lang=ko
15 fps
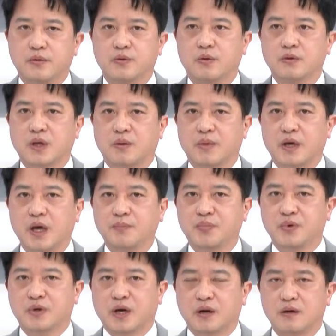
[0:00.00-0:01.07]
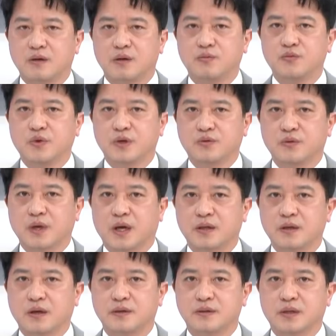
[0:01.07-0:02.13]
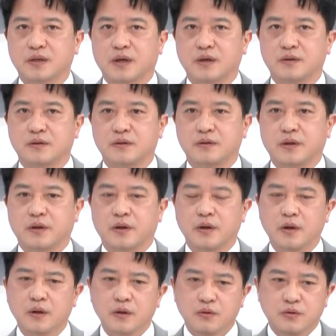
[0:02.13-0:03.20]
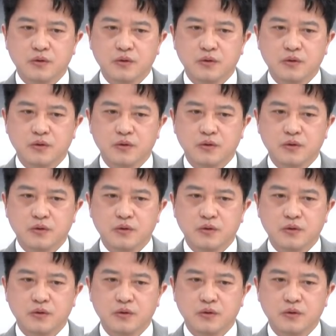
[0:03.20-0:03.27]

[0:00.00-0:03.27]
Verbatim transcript: 요건 아마 애플카를 염두에 둔 게 아닌가 하는 생각이 드는데 음.